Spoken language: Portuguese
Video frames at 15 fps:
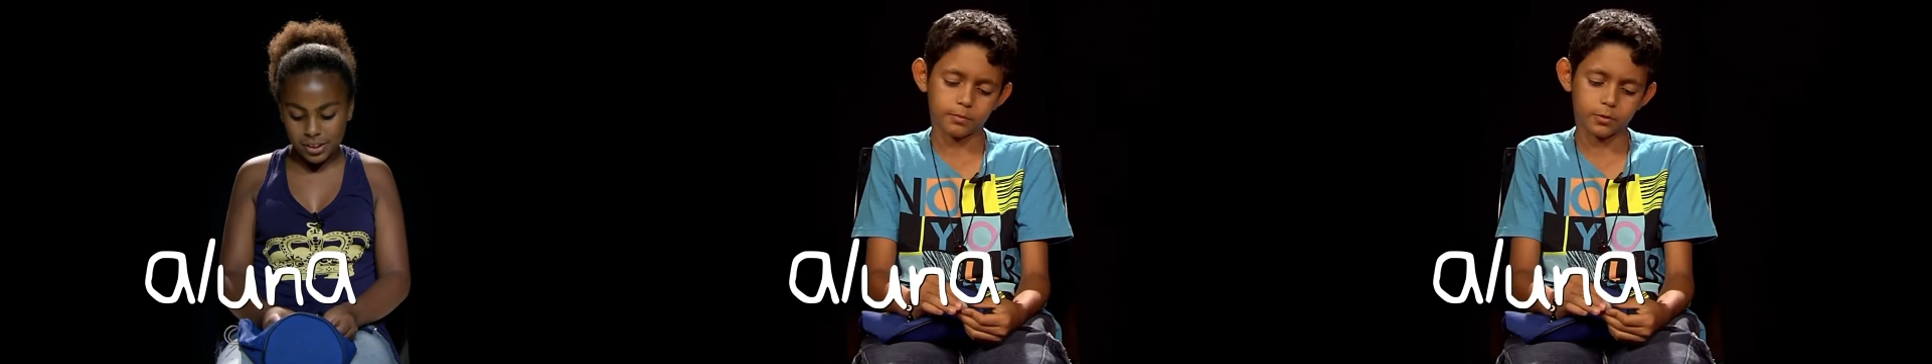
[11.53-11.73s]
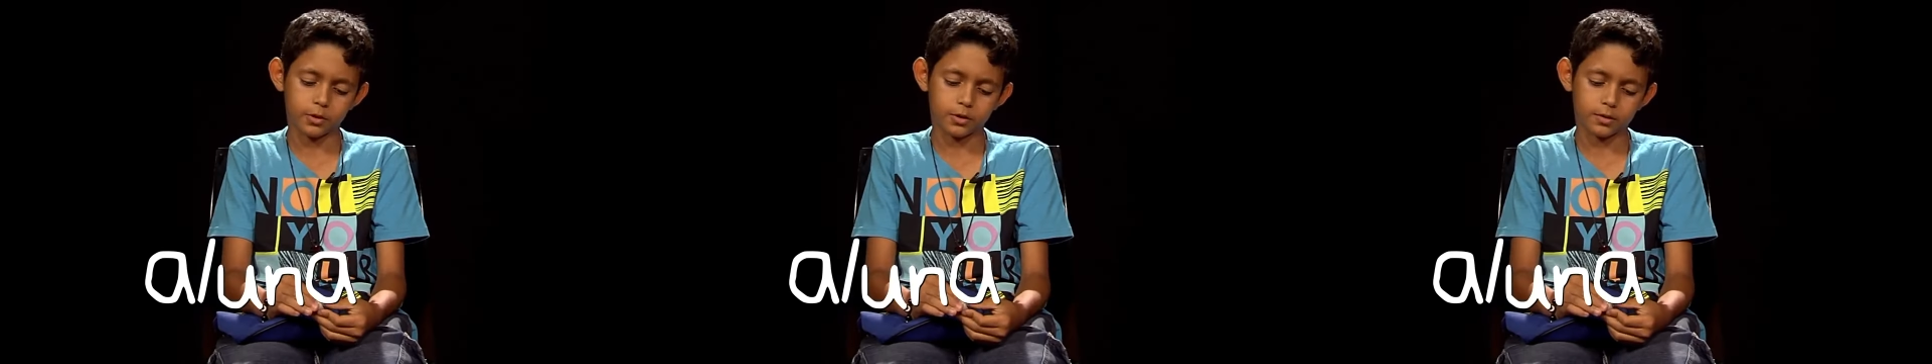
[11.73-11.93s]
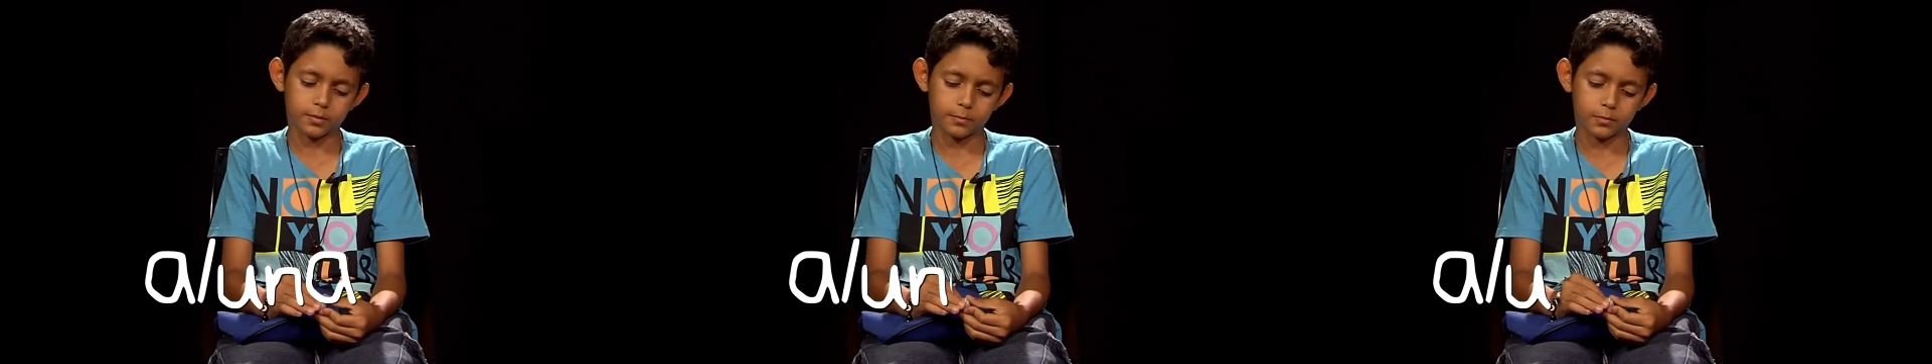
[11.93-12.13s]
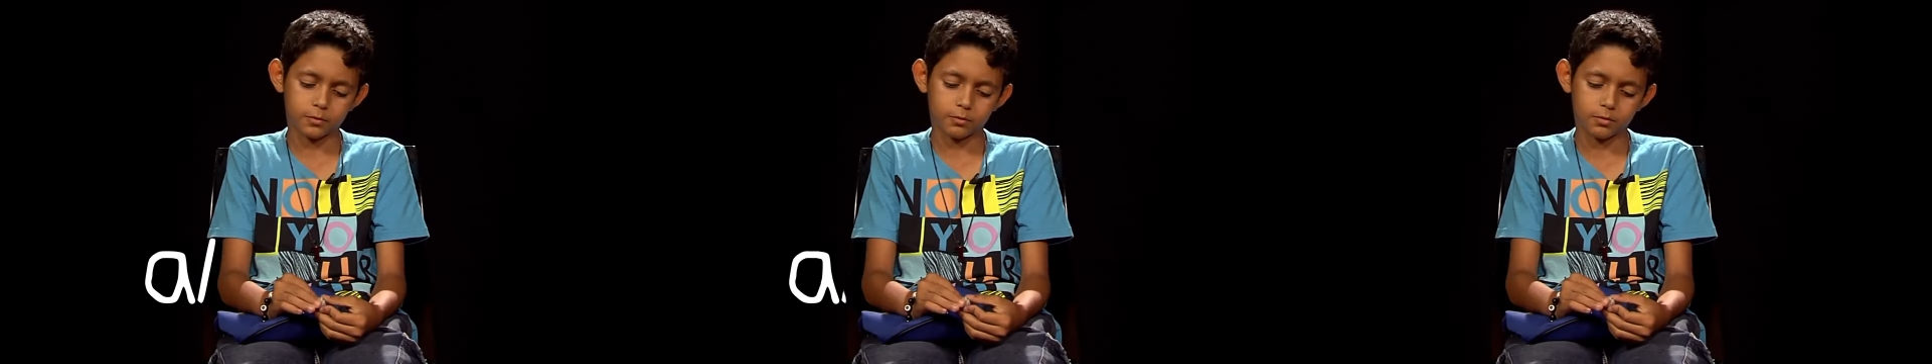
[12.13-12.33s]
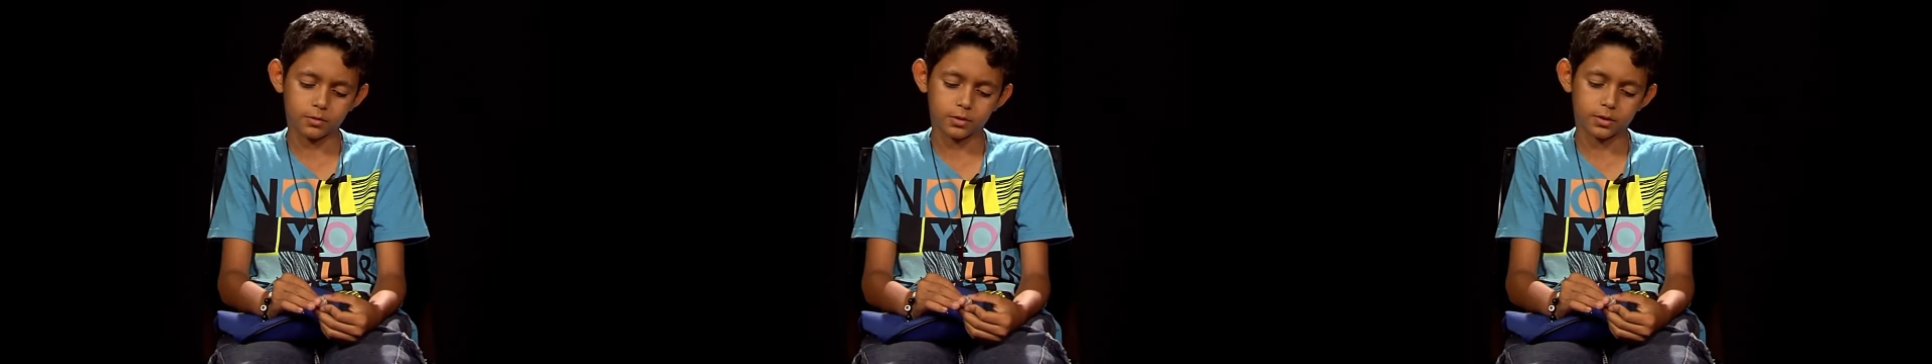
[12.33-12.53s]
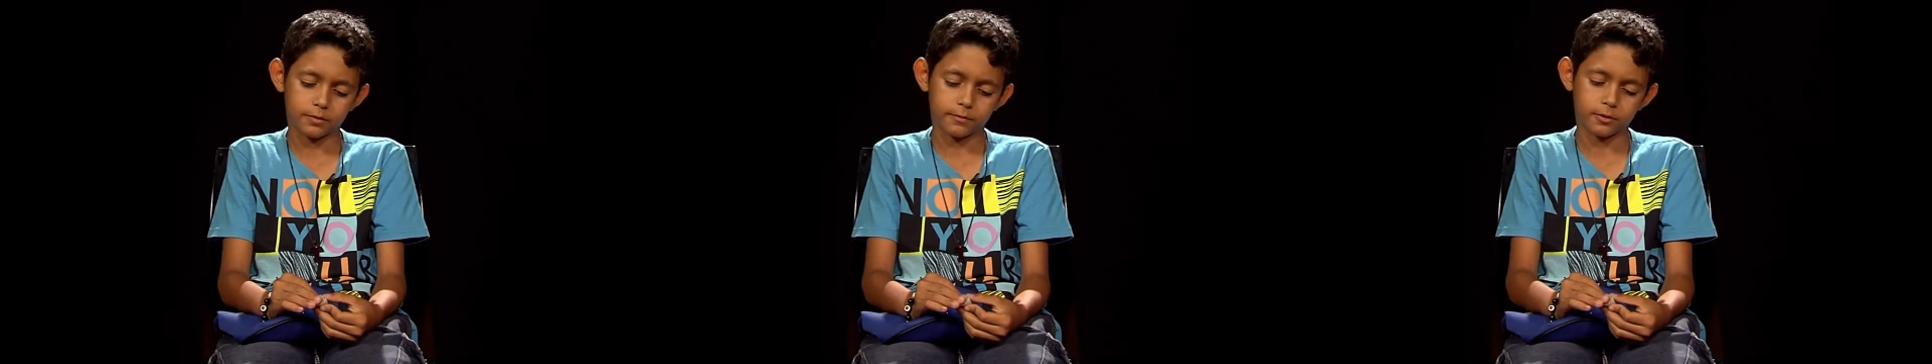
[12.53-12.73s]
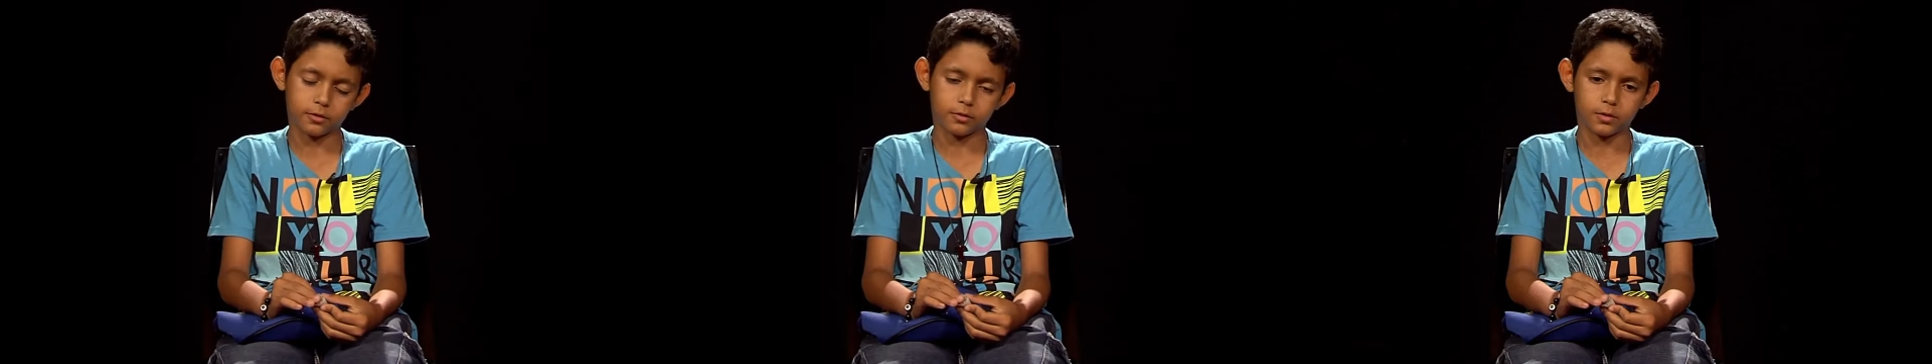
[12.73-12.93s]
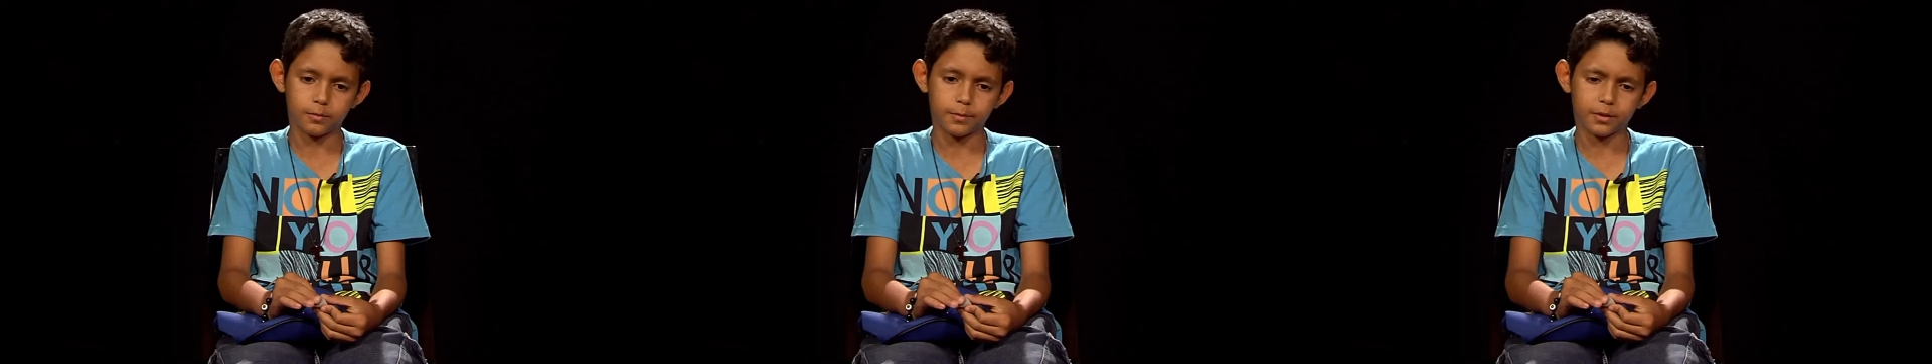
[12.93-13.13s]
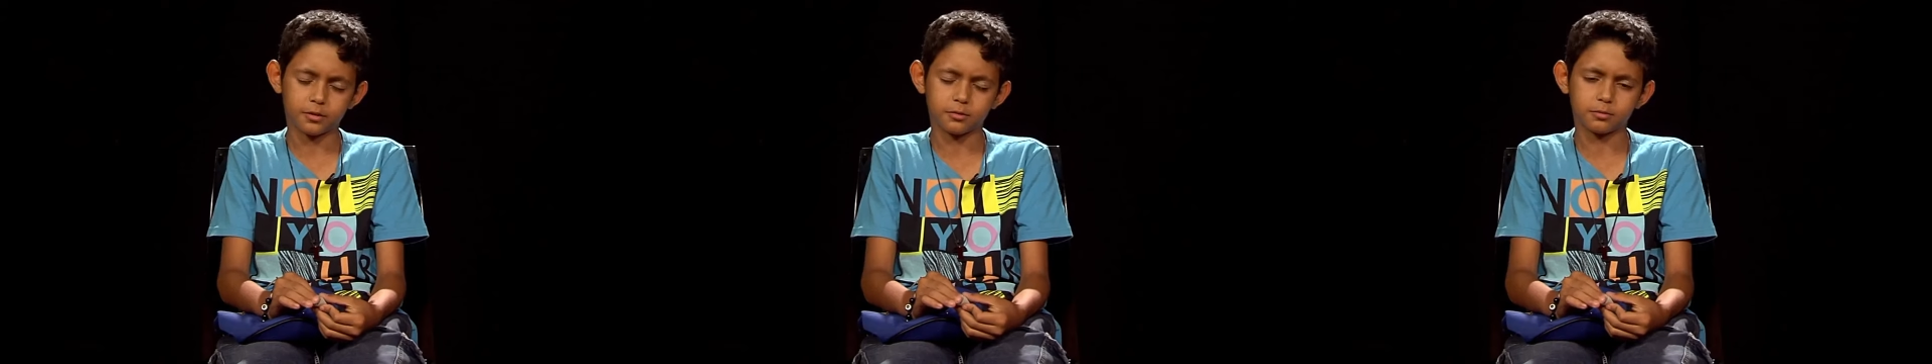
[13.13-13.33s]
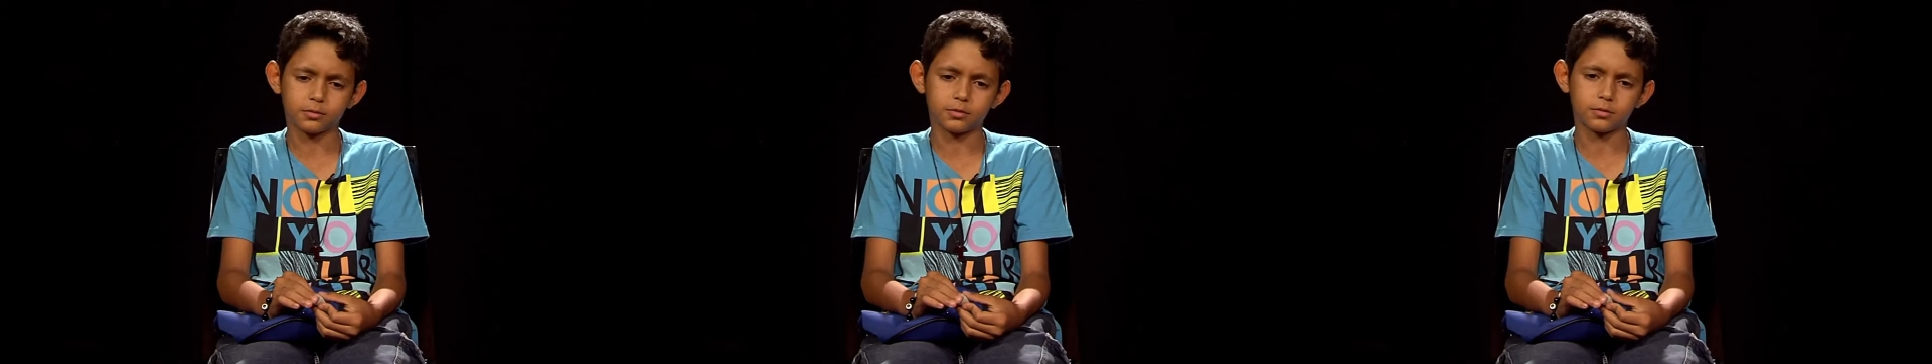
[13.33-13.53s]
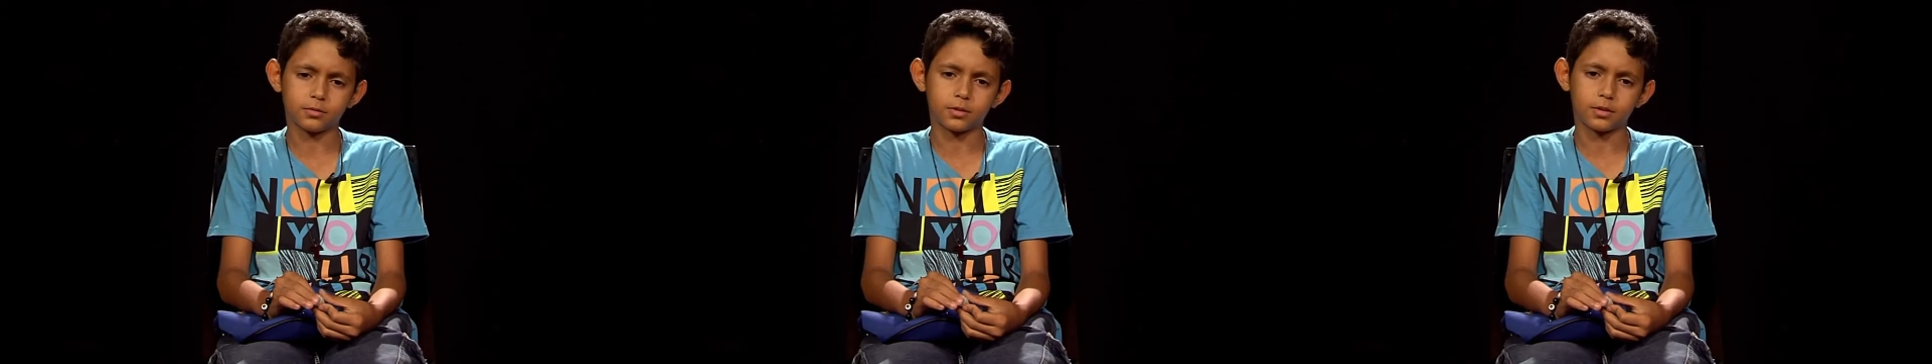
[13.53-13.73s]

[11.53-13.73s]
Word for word: Por exemplo, hoje a professora passa muito